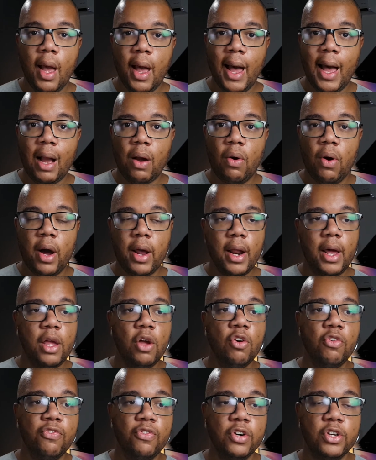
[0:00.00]
Agora,
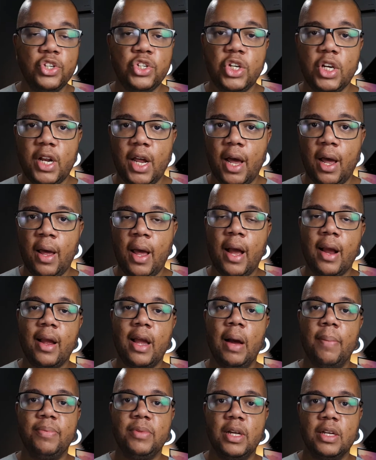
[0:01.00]
eu vou tirar a
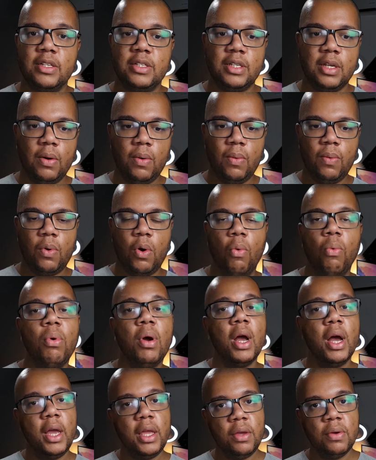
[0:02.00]
captação com
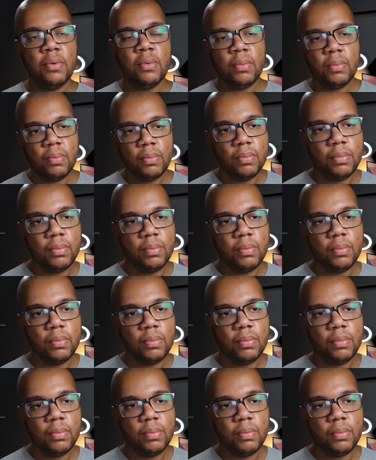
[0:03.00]
ganho